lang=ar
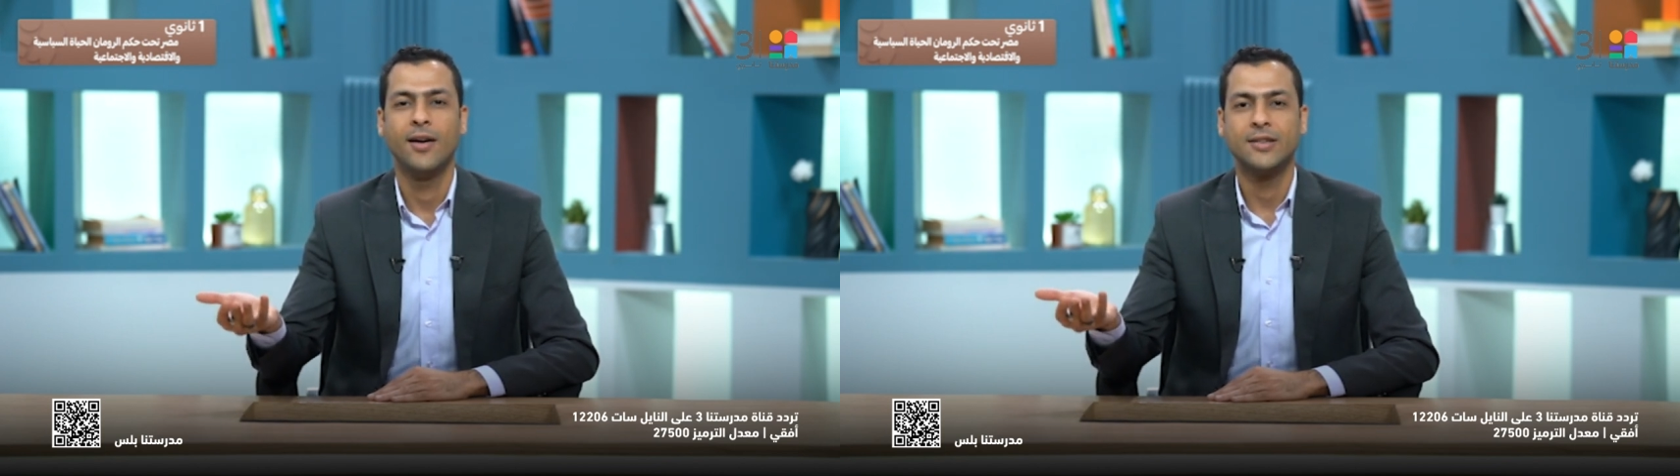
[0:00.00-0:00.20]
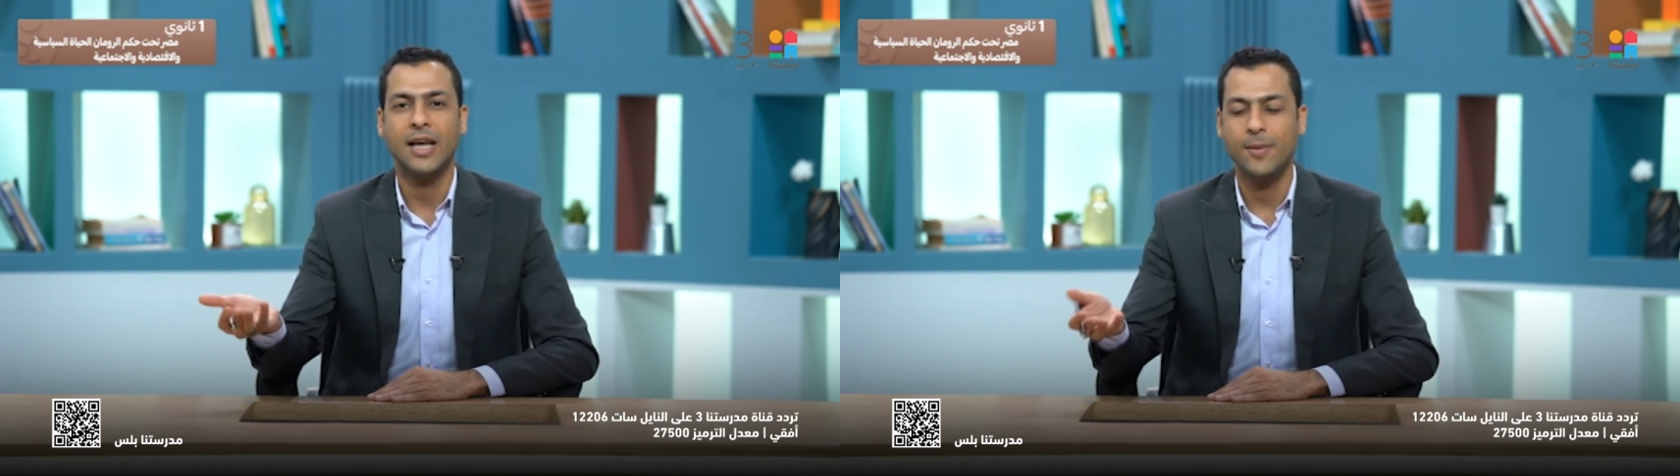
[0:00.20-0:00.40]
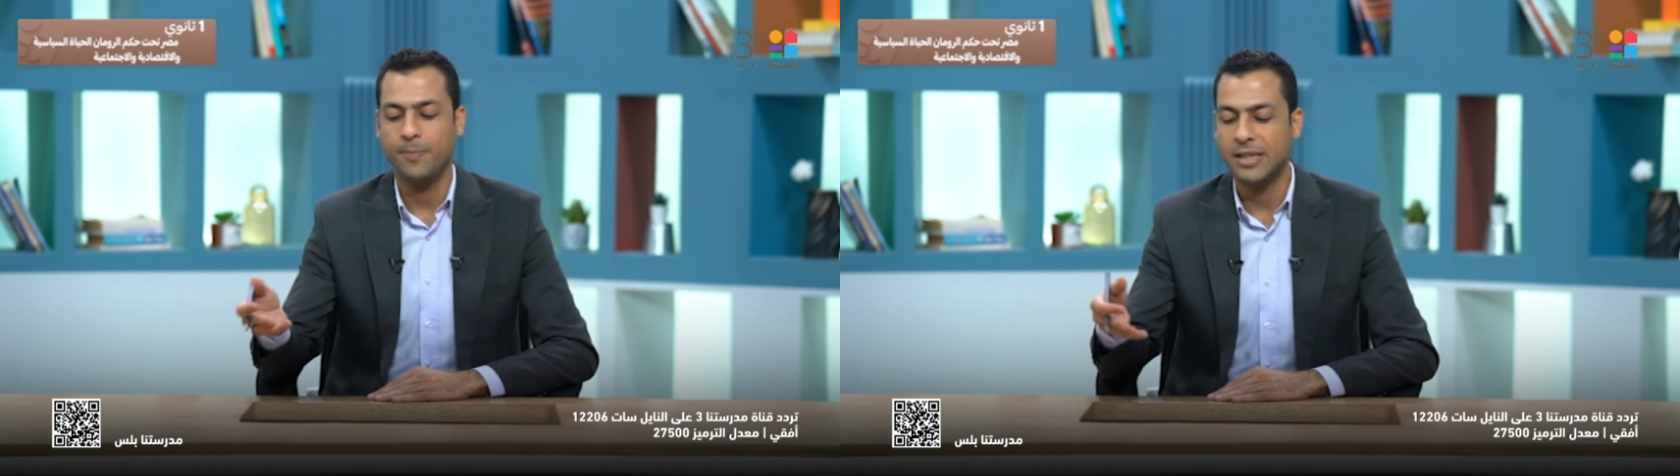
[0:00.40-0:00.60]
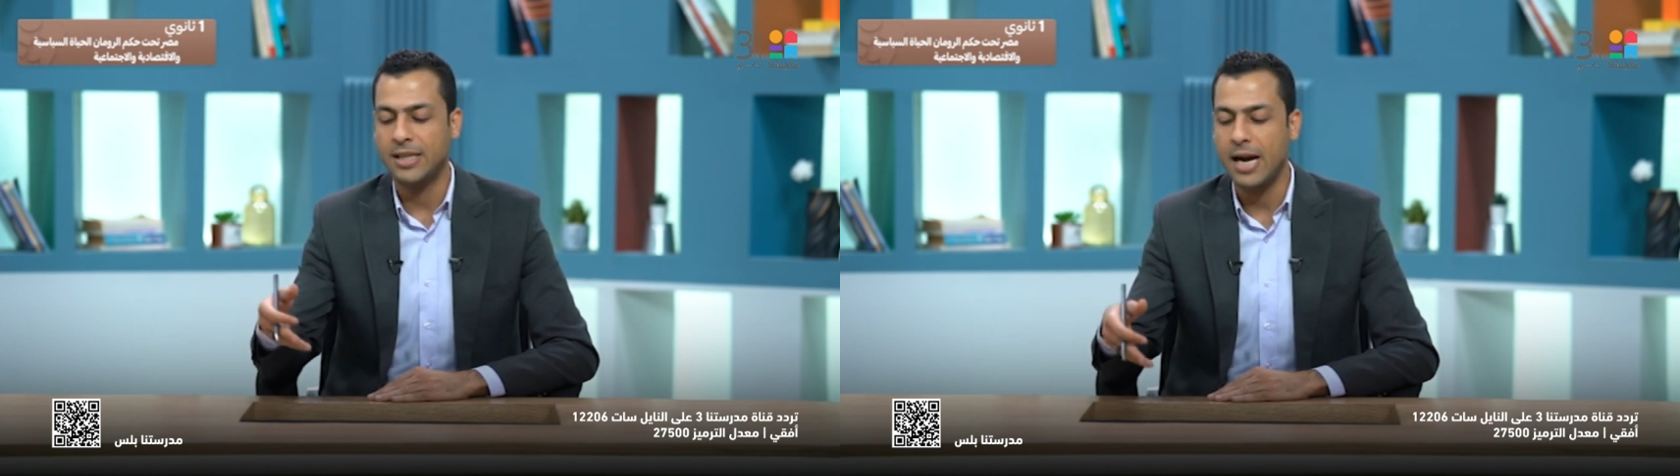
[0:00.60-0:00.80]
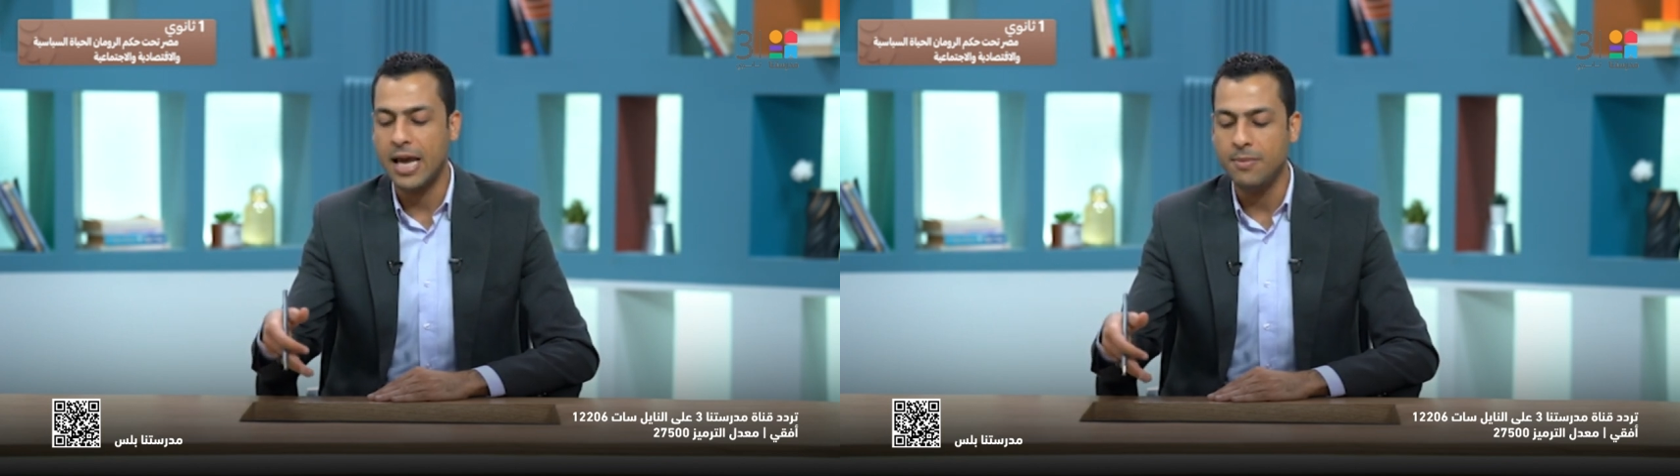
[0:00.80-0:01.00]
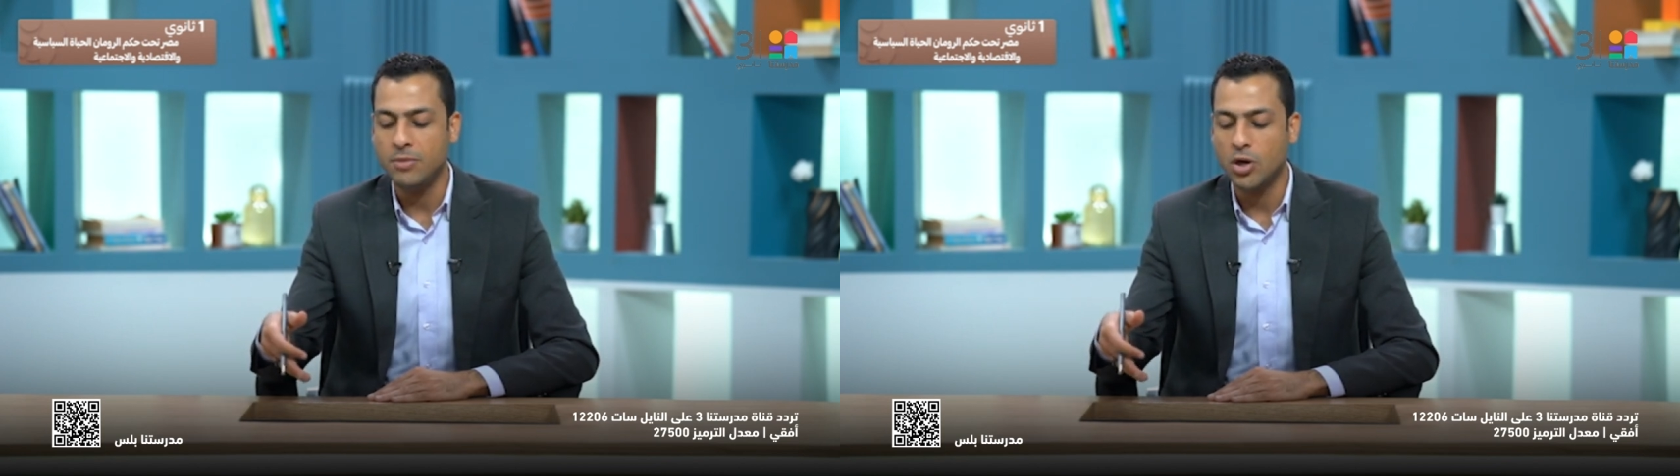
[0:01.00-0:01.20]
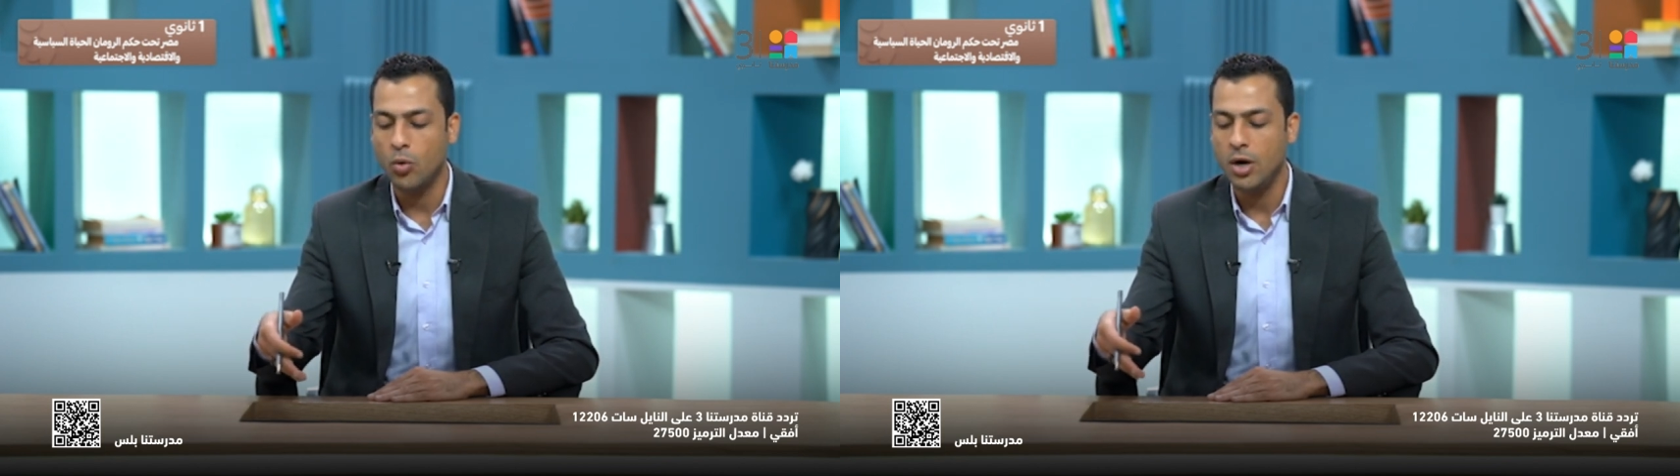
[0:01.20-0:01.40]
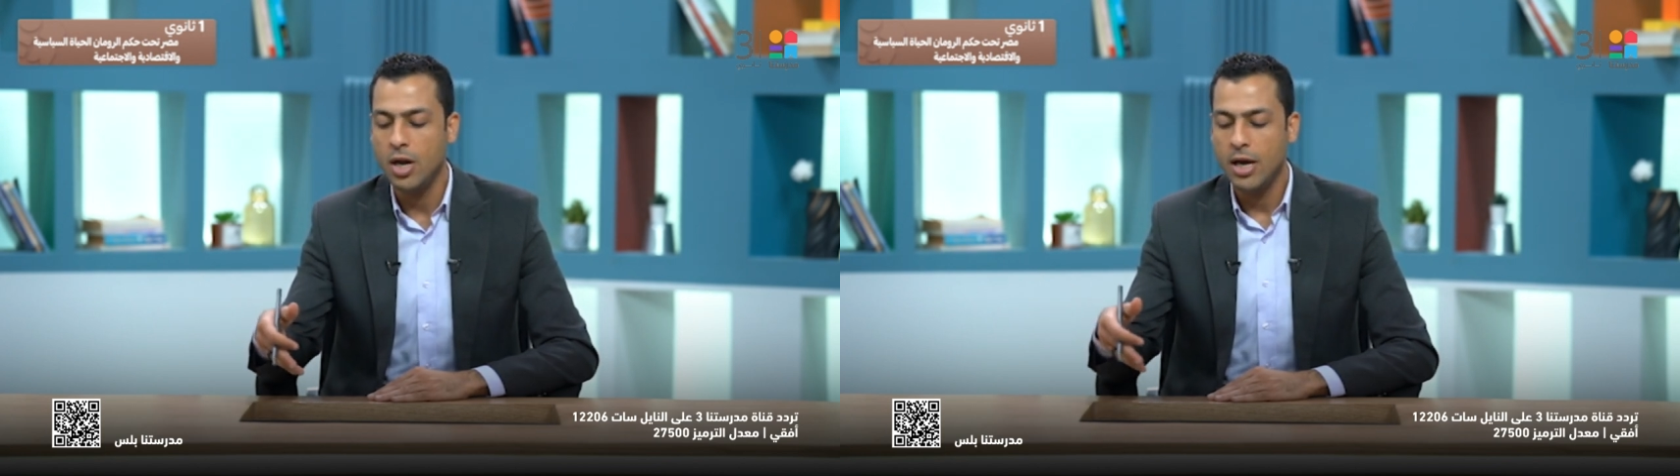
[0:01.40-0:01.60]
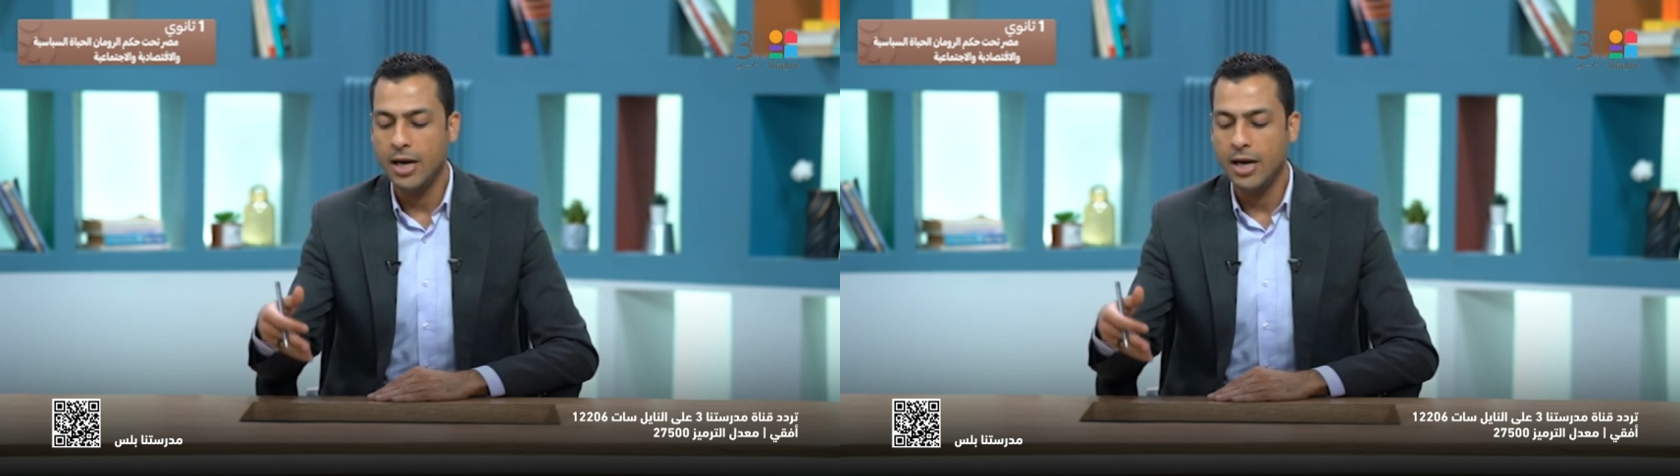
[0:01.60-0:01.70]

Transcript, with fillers: طيب مثلا اكيد مش هقول